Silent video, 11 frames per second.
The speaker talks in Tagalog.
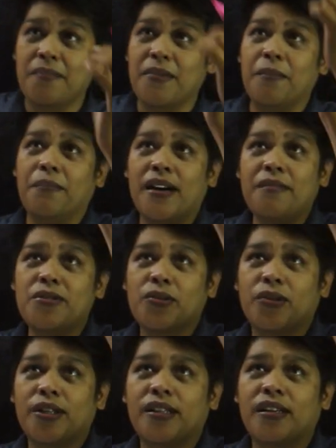Kunyari, may
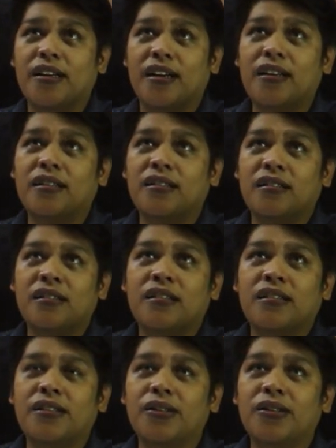5 squared ka,
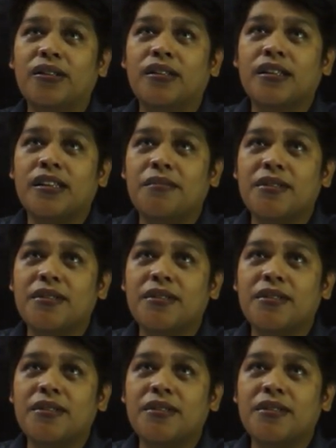no?